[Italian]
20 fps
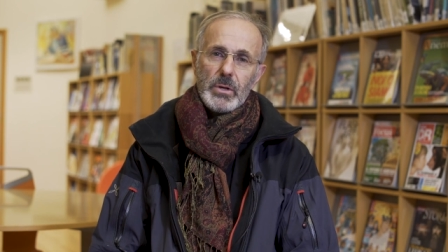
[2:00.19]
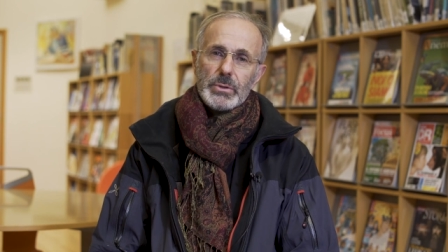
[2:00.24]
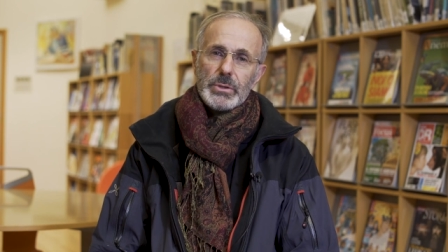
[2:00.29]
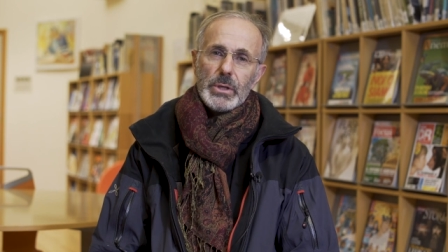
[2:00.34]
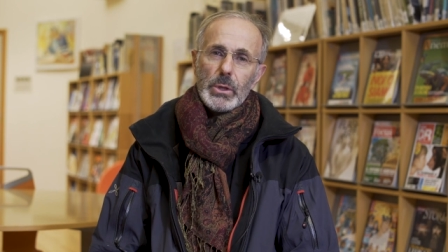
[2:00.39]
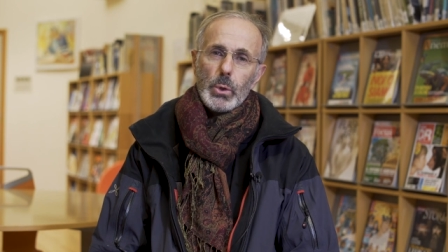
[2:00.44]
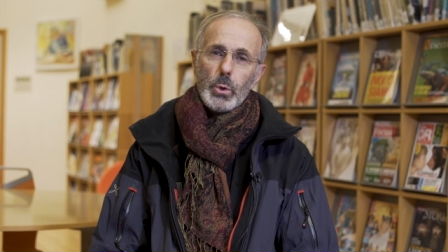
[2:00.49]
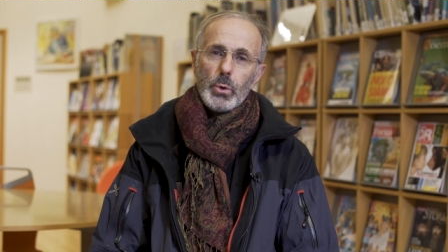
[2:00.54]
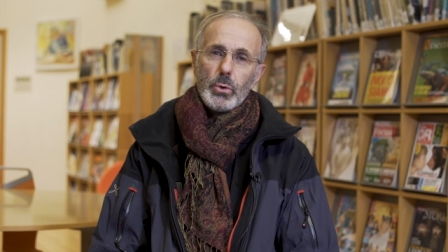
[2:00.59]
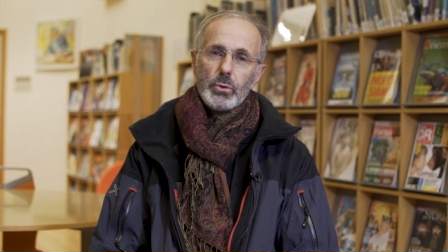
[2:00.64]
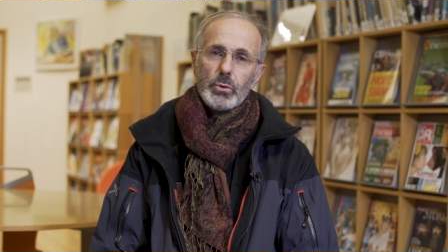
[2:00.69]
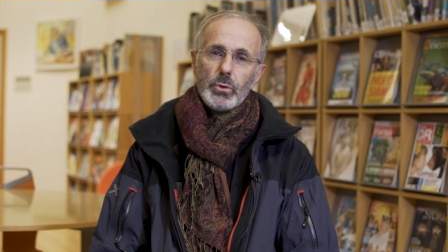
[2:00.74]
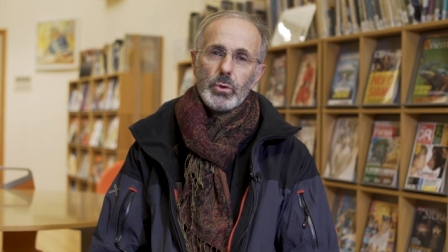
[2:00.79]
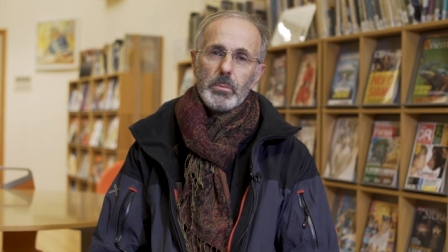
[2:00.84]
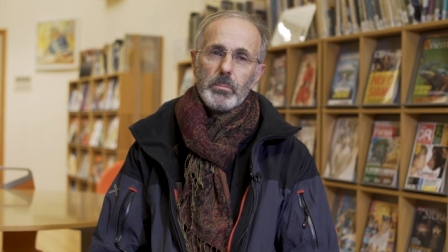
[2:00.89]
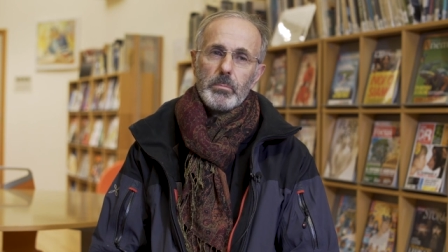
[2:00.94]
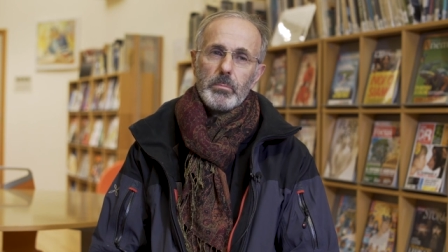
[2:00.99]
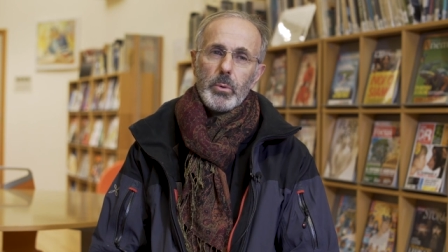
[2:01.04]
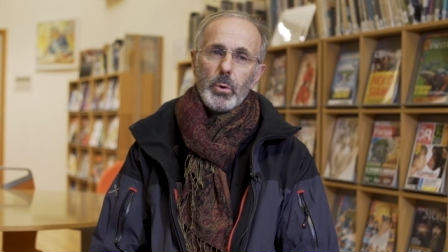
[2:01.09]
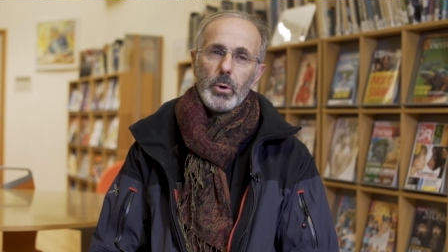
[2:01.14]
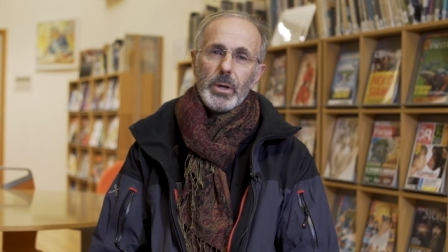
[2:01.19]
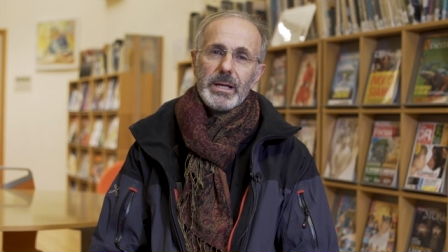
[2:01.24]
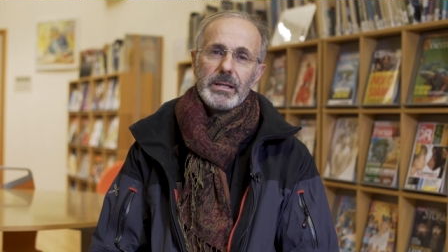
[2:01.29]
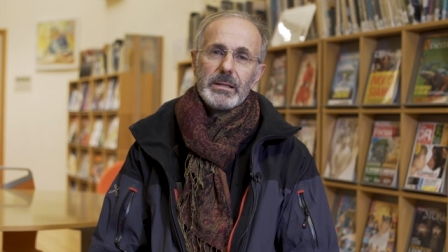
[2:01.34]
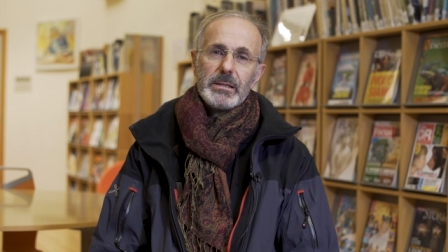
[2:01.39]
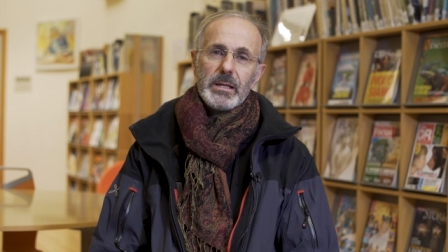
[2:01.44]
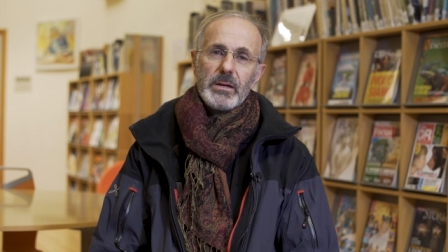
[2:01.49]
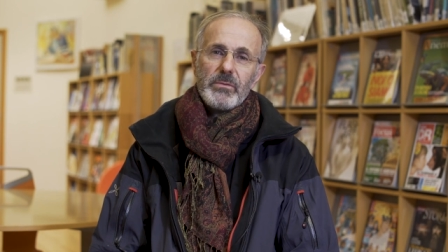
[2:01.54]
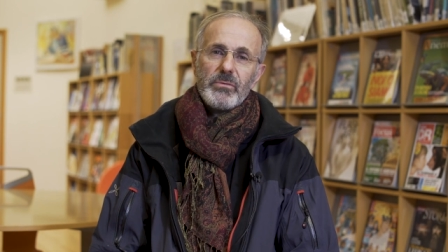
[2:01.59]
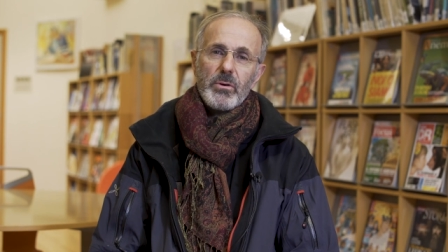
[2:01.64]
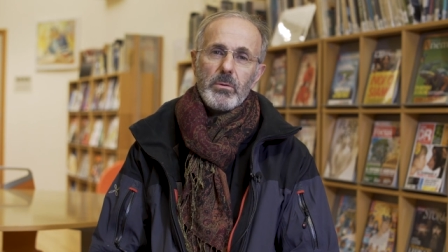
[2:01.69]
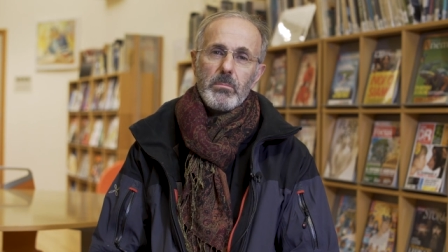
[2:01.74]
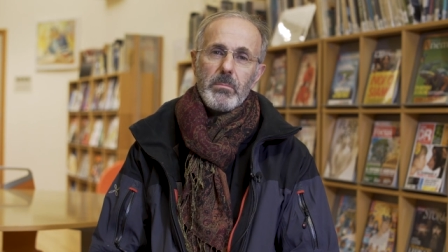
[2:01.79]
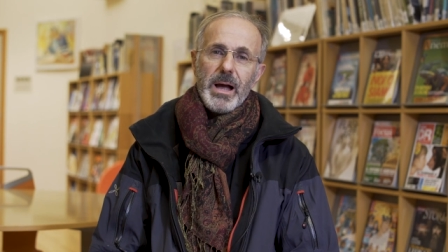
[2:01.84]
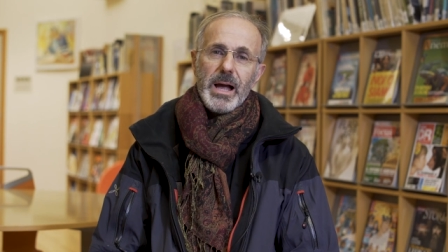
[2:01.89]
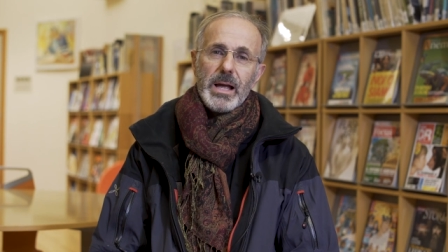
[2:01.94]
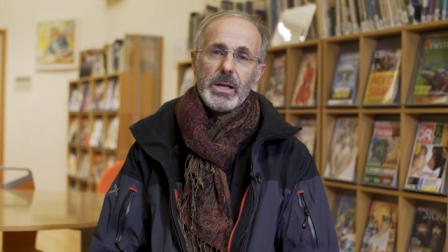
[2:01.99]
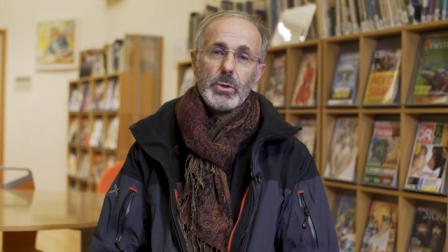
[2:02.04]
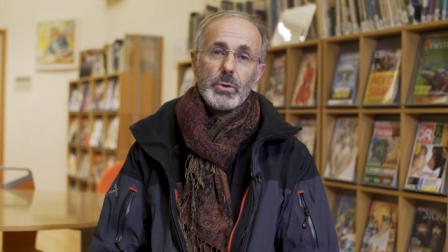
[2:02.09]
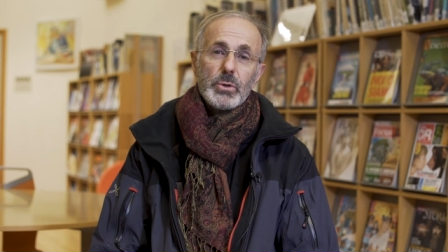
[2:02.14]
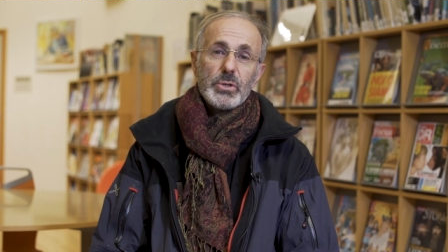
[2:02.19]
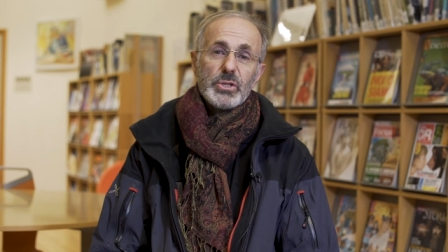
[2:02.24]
il secondo Polenta e formaio